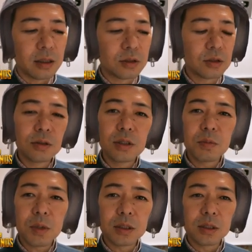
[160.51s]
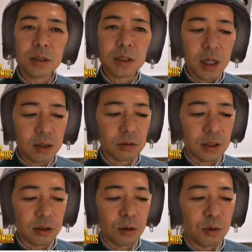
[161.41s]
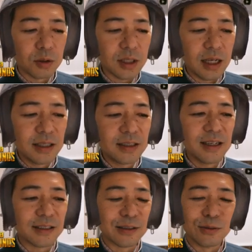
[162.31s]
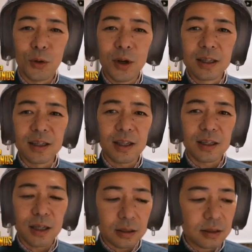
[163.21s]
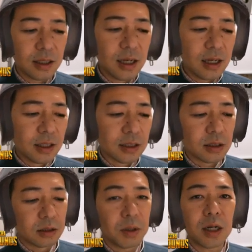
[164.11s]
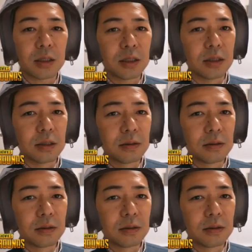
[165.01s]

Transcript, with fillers: じゅうにまんにん近いのにこの再生数を叩き出す。素晴らしい。